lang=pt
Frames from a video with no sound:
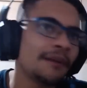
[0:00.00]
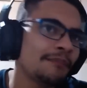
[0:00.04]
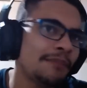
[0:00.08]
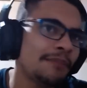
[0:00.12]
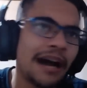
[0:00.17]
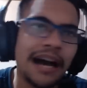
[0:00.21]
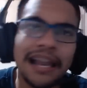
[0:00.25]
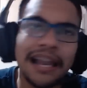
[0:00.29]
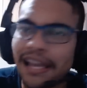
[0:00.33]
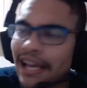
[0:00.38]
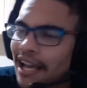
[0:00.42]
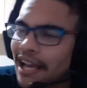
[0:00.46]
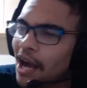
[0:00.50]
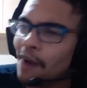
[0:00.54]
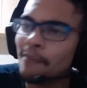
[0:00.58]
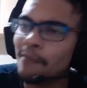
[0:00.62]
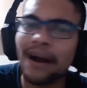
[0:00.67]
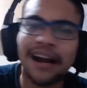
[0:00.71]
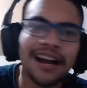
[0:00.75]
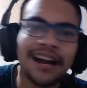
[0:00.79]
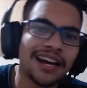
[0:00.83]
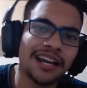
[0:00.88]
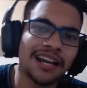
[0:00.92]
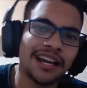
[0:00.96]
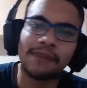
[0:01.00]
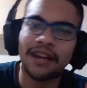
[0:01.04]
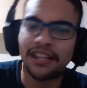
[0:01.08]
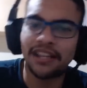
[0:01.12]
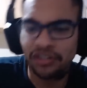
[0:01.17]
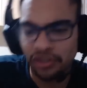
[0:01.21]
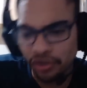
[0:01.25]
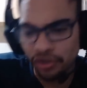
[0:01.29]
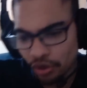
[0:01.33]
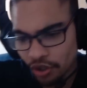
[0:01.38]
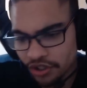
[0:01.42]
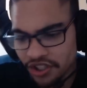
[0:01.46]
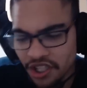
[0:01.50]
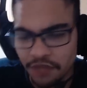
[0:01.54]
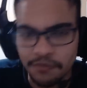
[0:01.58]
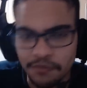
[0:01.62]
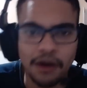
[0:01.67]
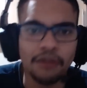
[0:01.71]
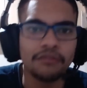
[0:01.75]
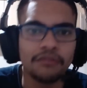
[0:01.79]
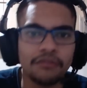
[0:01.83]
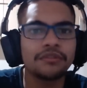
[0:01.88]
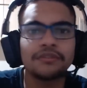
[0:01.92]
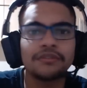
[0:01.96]
pá, legal, bacana, mas hoje,
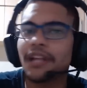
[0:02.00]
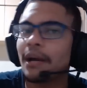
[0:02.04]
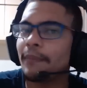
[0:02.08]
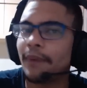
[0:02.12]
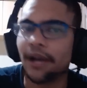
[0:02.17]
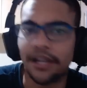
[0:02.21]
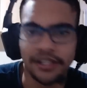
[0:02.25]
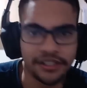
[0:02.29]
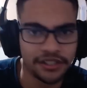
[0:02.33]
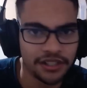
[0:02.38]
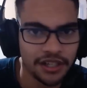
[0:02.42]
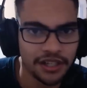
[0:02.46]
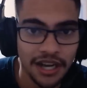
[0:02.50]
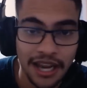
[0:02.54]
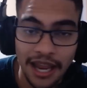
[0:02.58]
irmão, não dá mais.